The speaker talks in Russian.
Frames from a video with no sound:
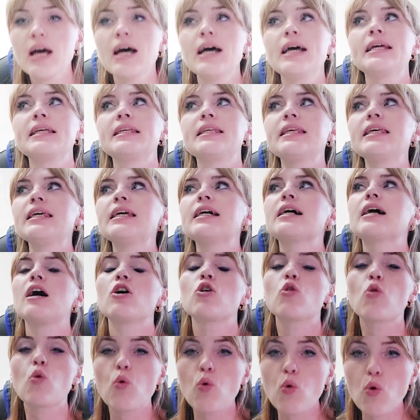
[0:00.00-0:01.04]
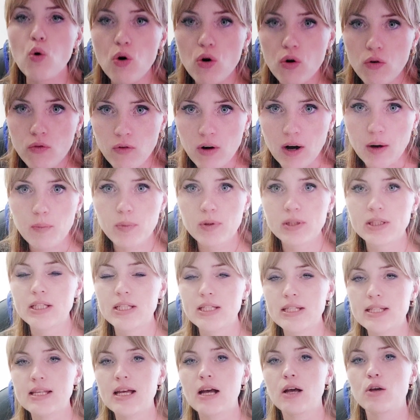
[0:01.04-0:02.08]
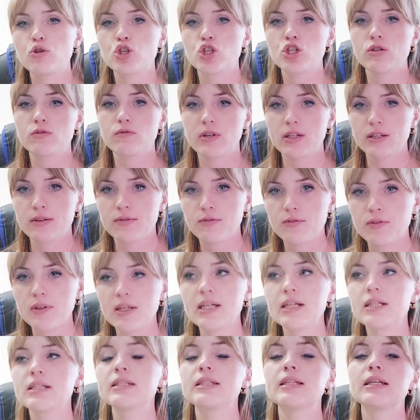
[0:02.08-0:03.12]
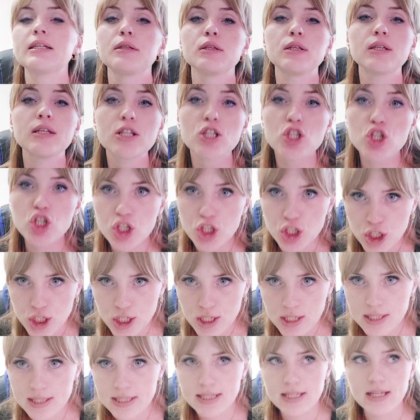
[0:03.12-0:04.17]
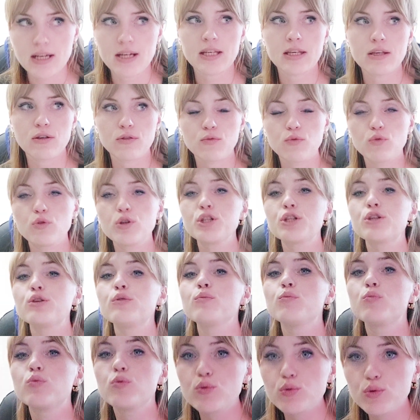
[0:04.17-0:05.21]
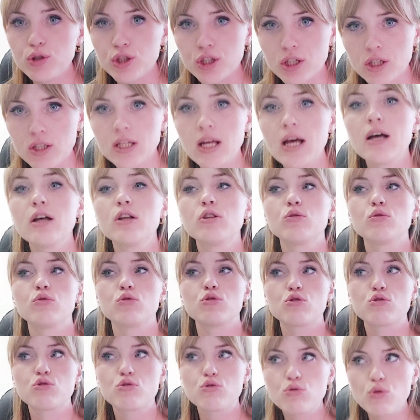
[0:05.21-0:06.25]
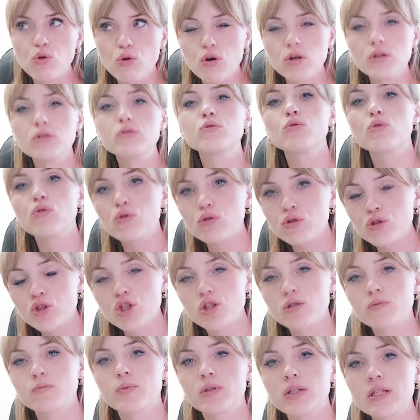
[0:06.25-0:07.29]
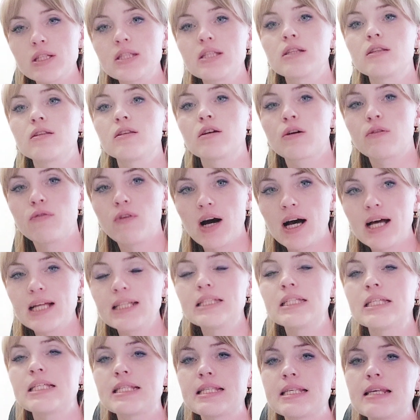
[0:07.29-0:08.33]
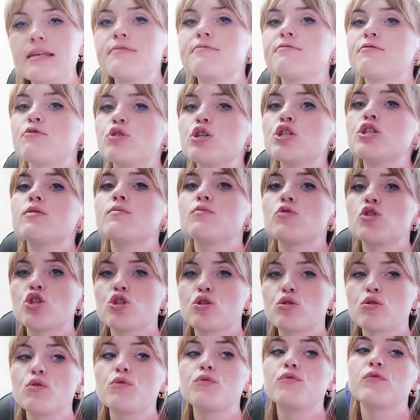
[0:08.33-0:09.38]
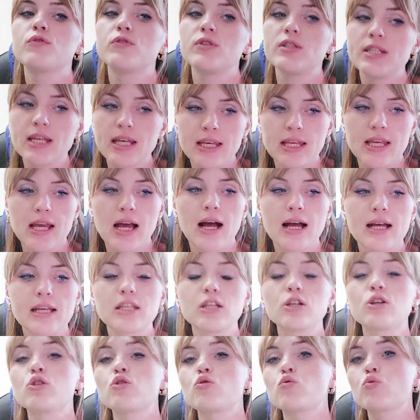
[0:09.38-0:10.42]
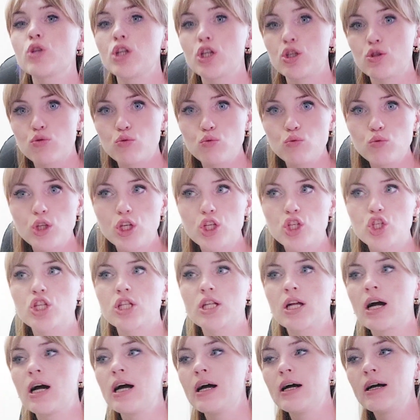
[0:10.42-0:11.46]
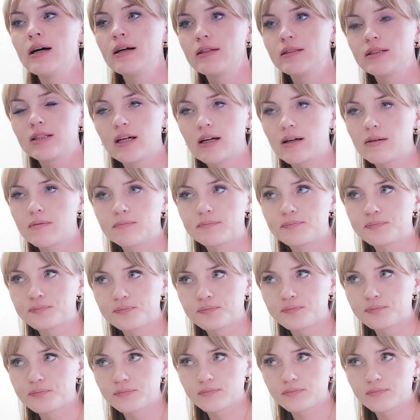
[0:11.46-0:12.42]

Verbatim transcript: никакого потрясающего эффекта не ждите, его не будет. То есть сон должен быть адекватный 7-8 часов в день день, а круглосуточно там